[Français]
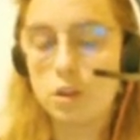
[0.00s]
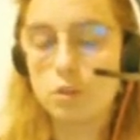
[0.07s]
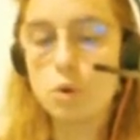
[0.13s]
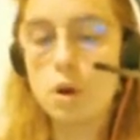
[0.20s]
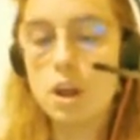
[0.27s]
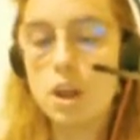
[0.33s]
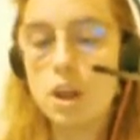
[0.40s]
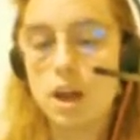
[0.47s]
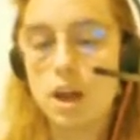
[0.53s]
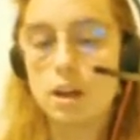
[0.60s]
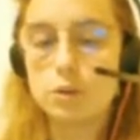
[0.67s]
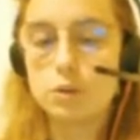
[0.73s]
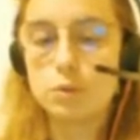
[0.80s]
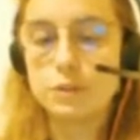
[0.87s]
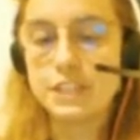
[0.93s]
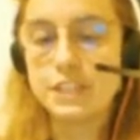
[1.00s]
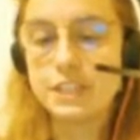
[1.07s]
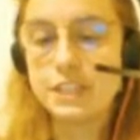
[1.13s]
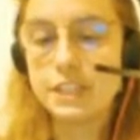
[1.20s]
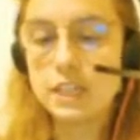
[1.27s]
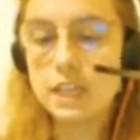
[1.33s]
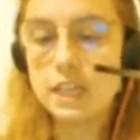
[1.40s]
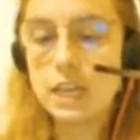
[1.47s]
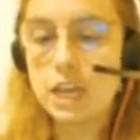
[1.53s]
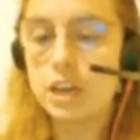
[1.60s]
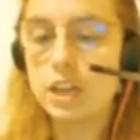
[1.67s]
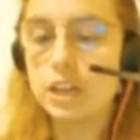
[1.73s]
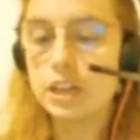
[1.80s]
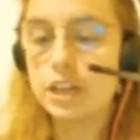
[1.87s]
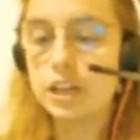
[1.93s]
Voilà, lui dit-il,
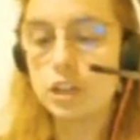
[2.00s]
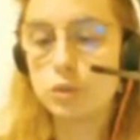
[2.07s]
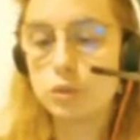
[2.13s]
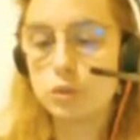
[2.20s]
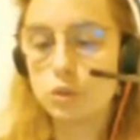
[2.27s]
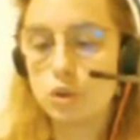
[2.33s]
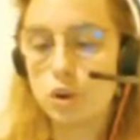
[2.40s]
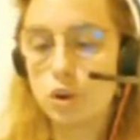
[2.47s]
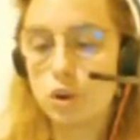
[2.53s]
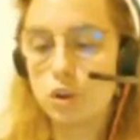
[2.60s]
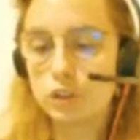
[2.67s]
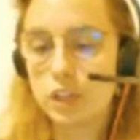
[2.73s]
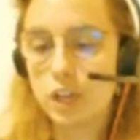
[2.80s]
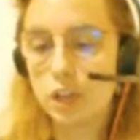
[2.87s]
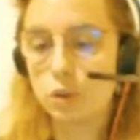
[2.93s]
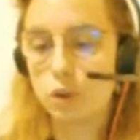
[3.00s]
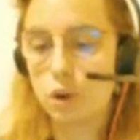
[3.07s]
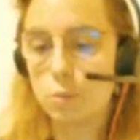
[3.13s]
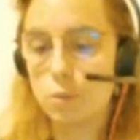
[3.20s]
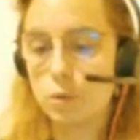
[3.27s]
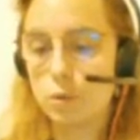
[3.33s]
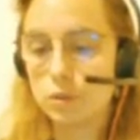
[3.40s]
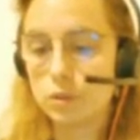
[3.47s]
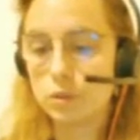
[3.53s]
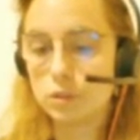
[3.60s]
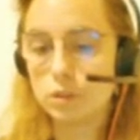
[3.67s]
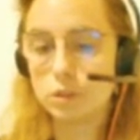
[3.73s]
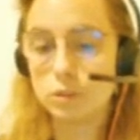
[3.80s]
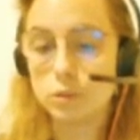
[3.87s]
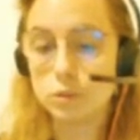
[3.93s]
les clés de deux grandes garde-robes,
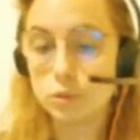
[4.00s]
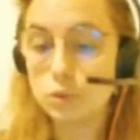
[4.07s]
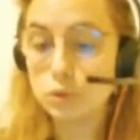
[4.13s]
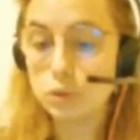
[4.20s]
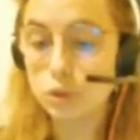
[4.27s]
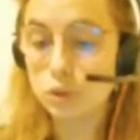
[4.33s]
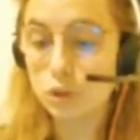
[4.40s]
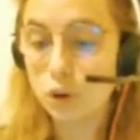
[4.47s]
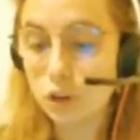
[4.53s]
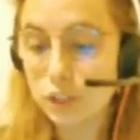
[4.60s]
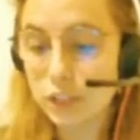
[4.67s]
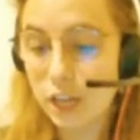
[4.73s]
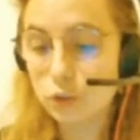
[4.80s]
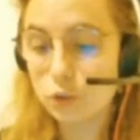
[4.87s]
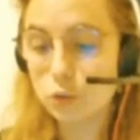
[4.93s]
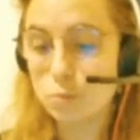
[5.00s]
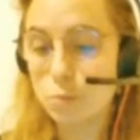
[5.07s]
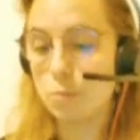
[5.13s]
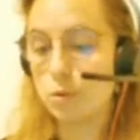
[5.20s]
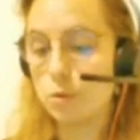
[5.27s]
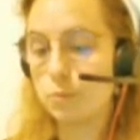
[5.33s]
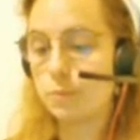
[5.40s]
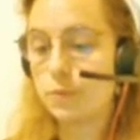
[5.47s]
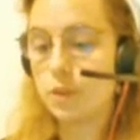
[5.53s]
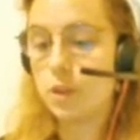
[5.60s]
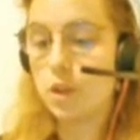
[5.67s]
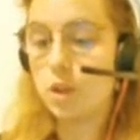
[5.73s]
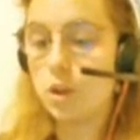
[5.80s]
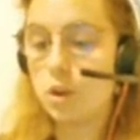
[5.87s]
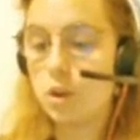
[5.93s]
euh, de deux grands garde-meubles.
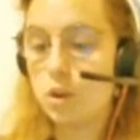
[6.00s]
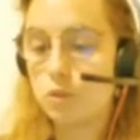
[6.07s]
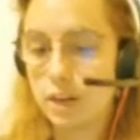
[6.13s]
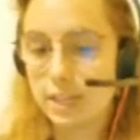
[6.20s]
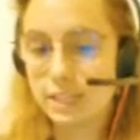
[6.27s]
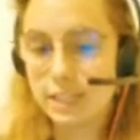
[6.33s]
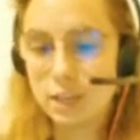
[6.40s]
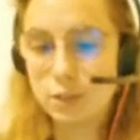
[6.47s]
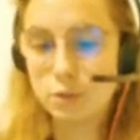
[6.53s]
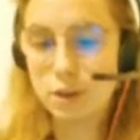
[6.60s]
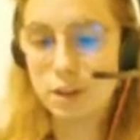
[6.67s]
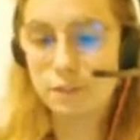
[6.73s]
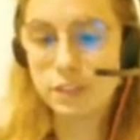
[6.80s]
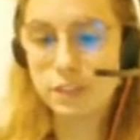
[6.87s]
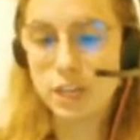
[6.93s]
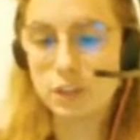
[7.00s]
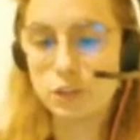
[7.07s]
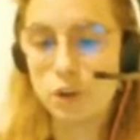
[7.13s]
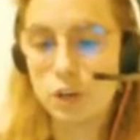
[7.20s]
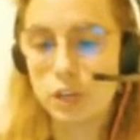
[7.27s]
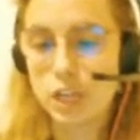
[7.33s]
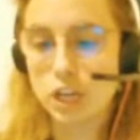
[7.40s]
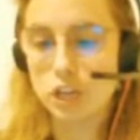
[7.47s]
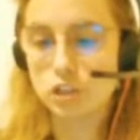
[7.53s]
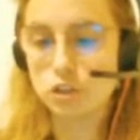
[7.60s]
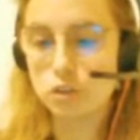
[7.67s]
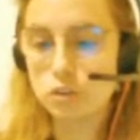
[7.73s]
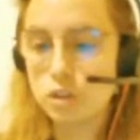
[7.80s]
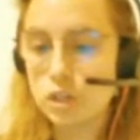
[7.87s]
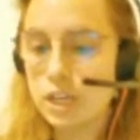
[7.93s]
Voilà celle de la vaisselle d'or et
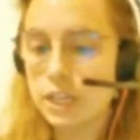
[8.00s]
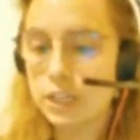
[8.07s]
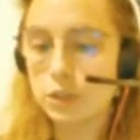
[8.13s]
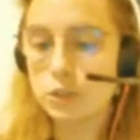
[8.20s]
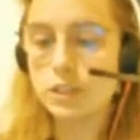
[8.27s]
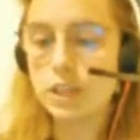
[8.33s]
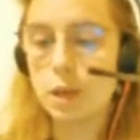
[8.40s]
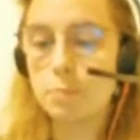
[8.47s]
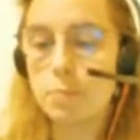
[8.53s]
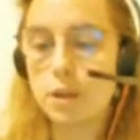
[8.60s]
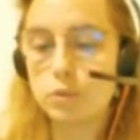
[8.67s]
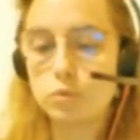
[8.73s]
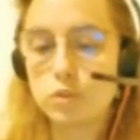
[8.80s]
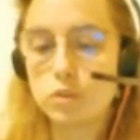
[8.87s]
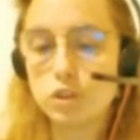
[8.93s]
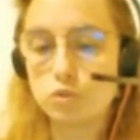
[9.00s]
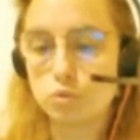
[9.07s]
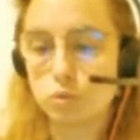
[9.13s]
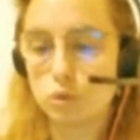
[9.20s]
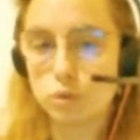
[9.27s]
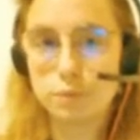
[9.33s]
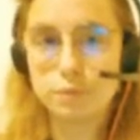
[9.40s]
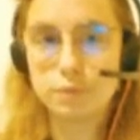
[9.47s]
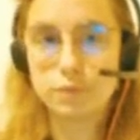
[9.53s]
d'argent qui ne sert pas tous les jours.